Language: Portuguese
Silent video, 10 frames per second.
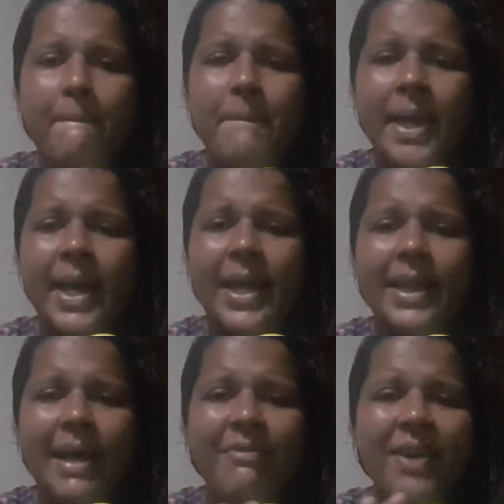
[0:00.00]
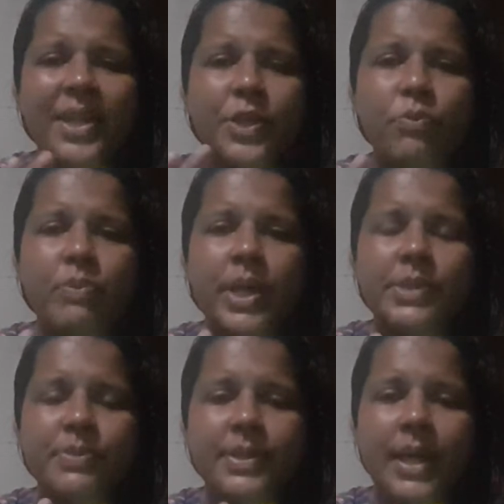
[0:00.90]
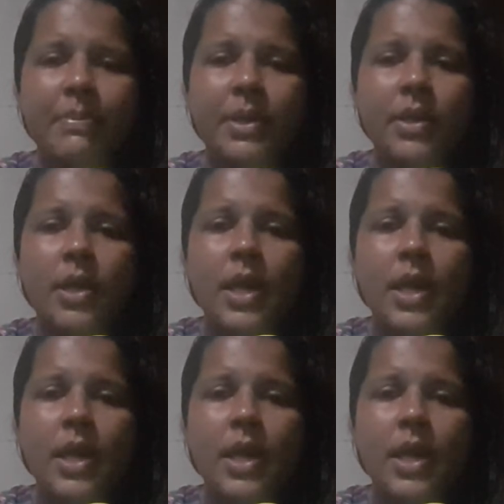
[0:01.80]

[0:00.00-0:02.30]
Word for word: bem lavadinho mesmo, sabe?